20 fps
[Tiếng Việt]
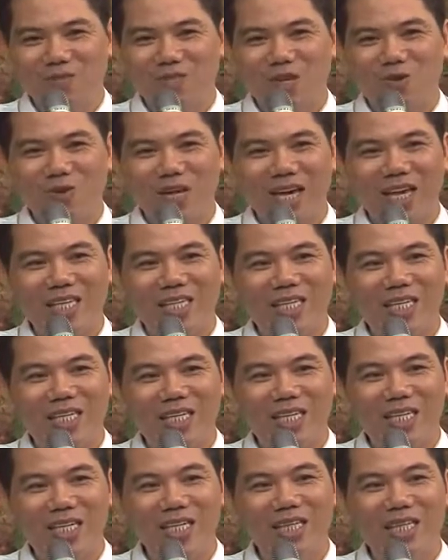trong cái hành
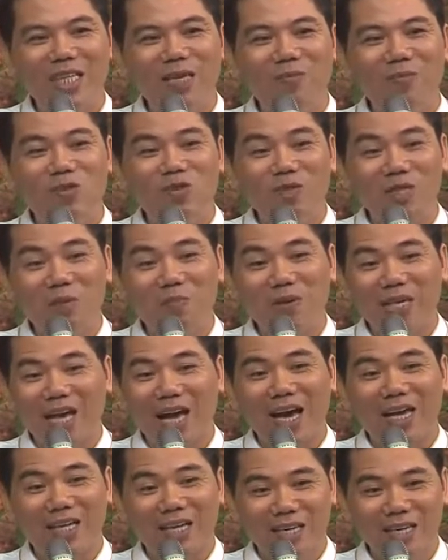trình đi tìm cho tâm mình
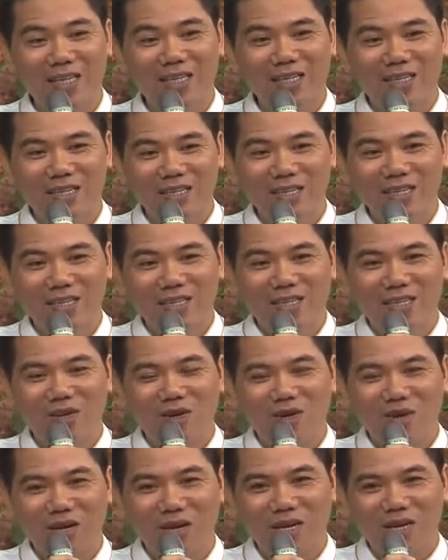an ấy,
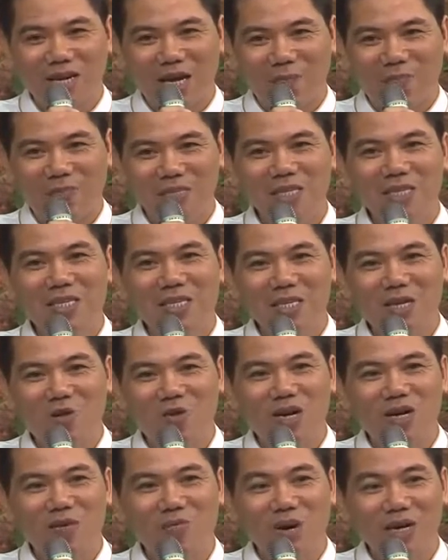thì con đã được gặp rất
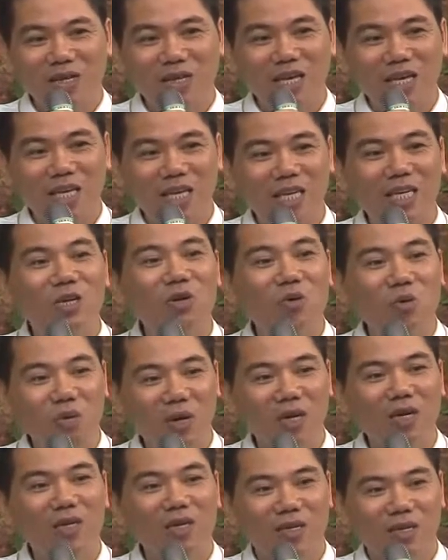nhiều các bậc thầy kính
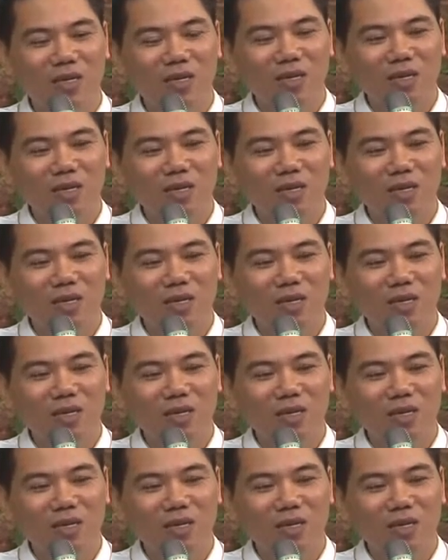quý.